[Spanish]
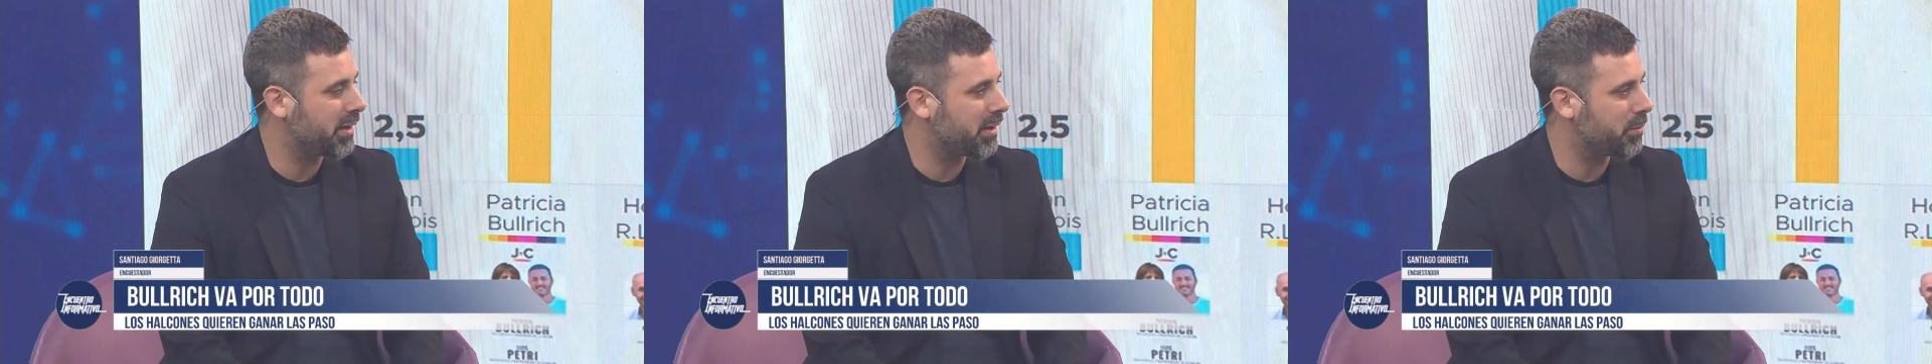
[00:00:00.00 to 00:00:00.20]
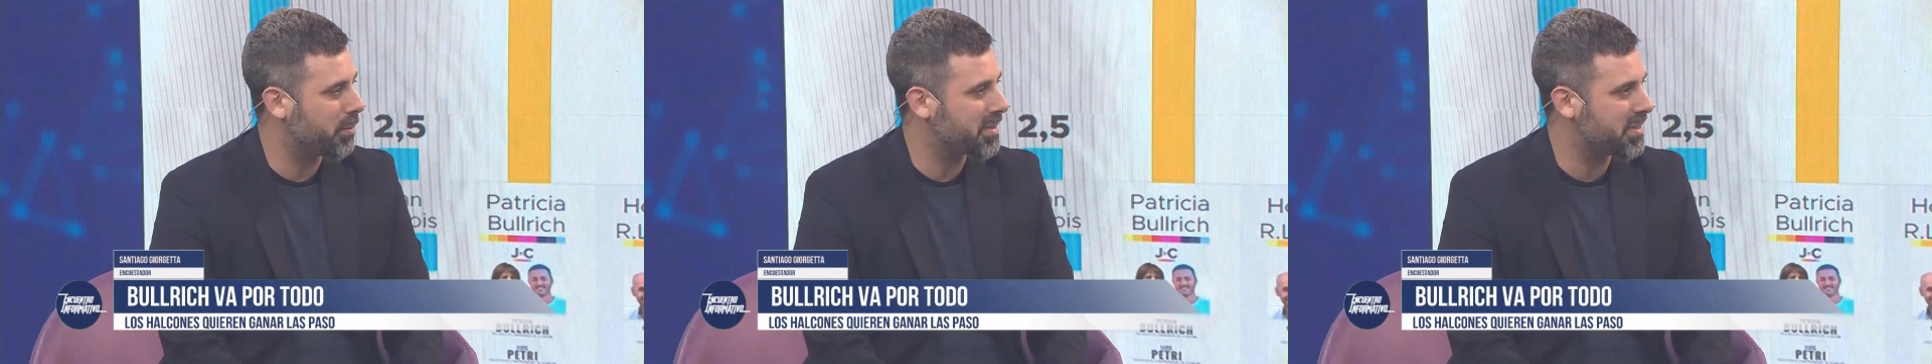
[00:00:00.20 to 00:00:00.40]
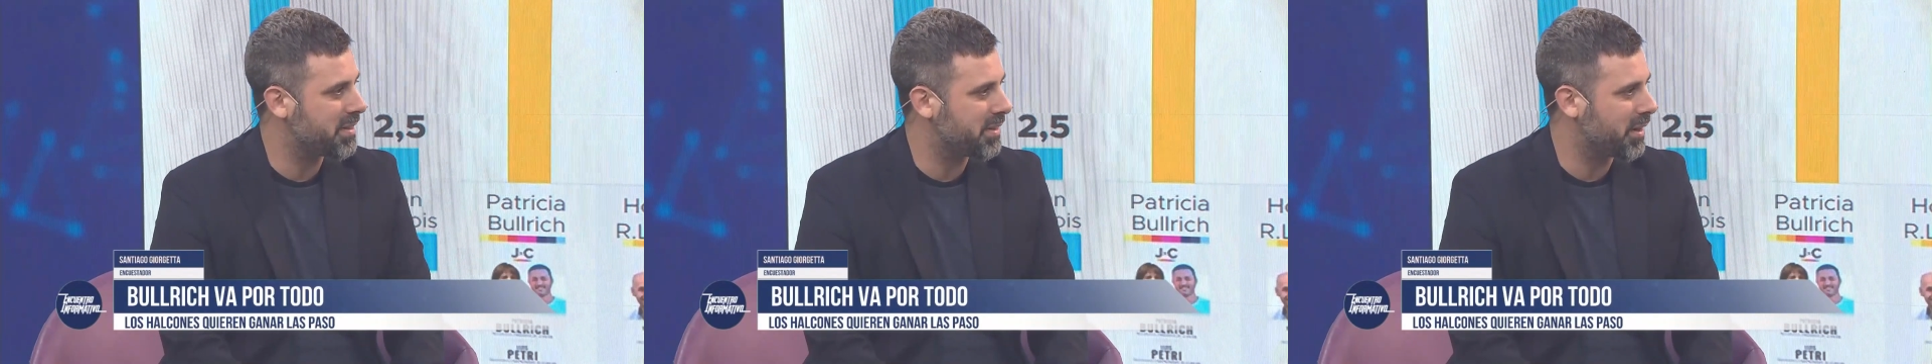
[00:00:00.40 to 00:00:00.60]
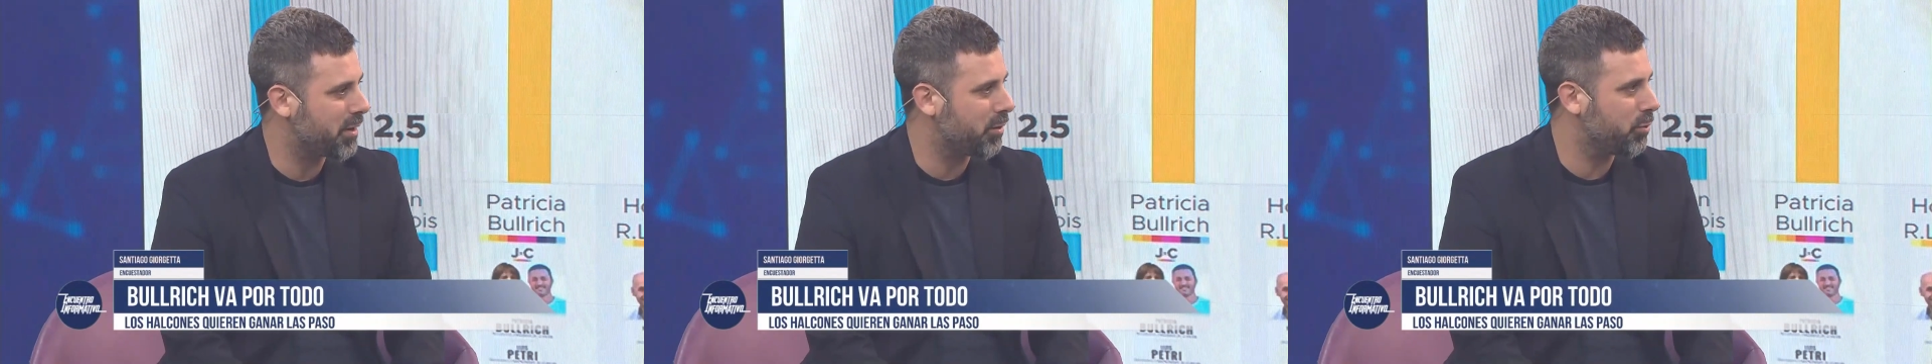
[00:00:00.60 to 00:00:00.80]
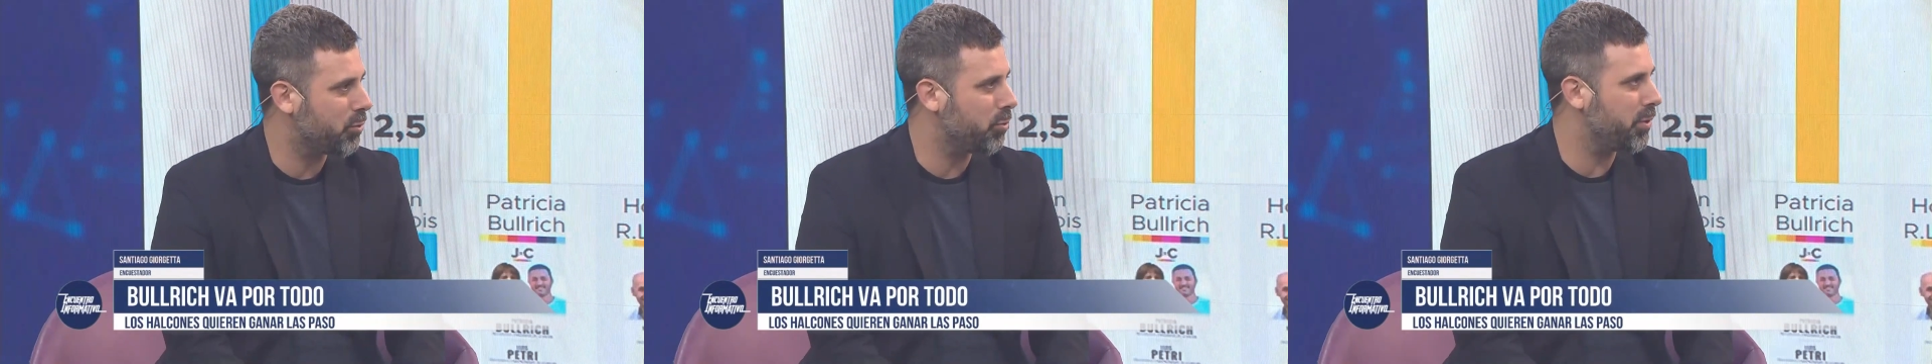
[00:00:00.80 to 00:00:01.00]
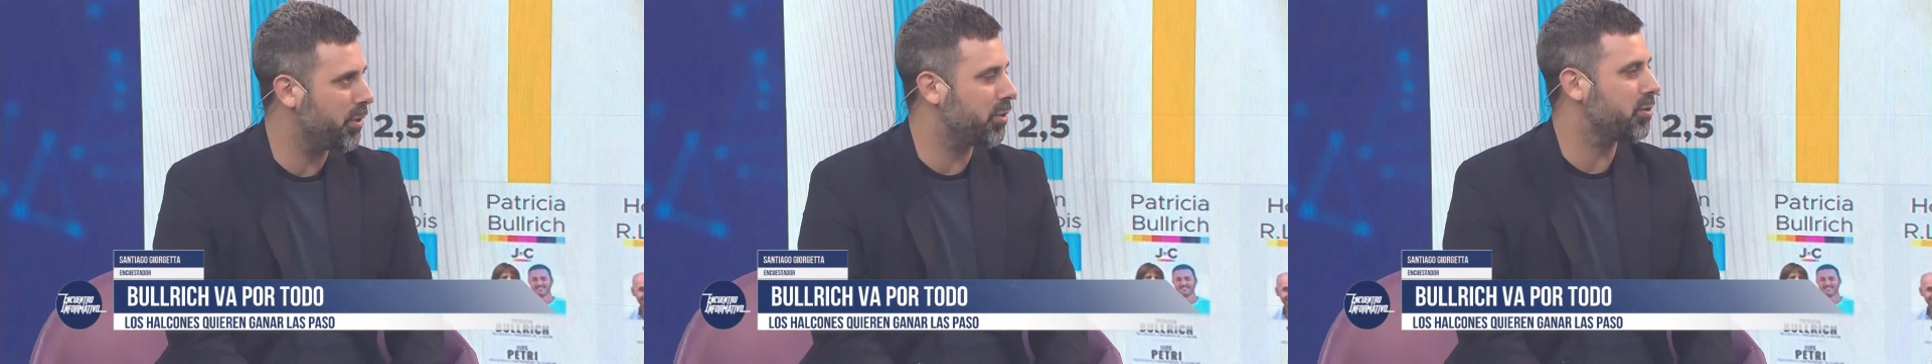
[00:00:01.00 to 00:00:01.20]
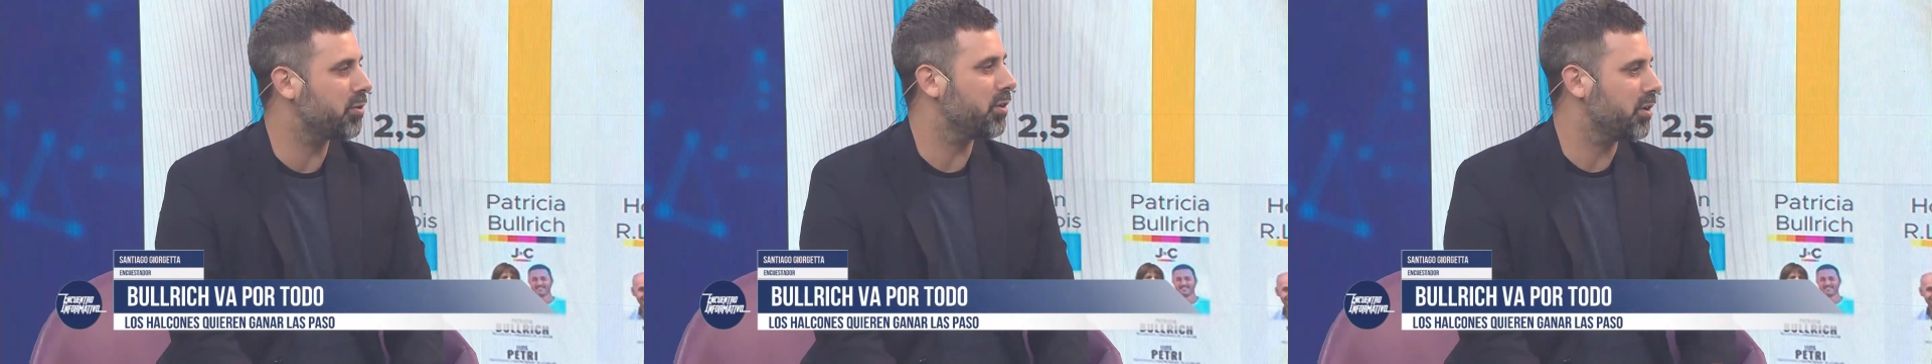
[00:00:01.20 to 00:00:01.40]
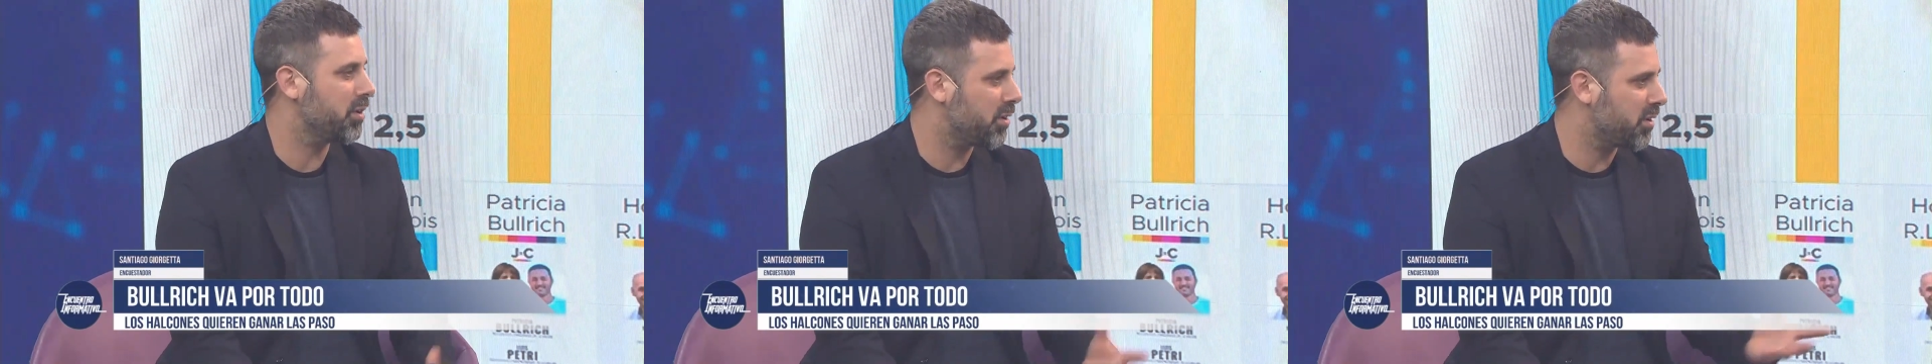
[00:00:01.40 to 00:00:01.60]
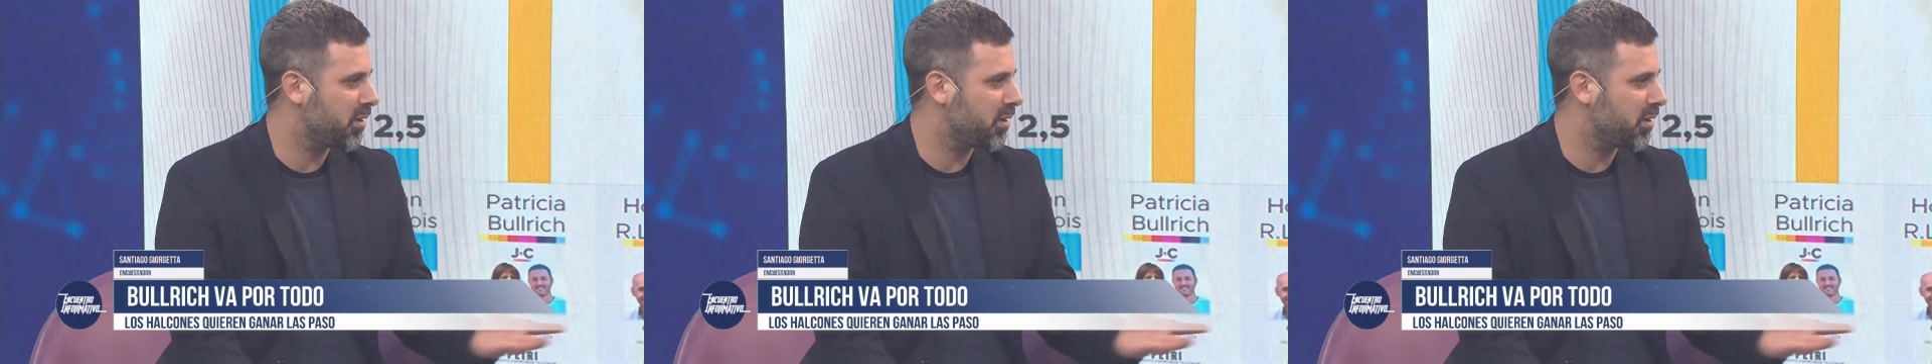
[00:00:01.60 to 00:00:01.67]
que, presentaron números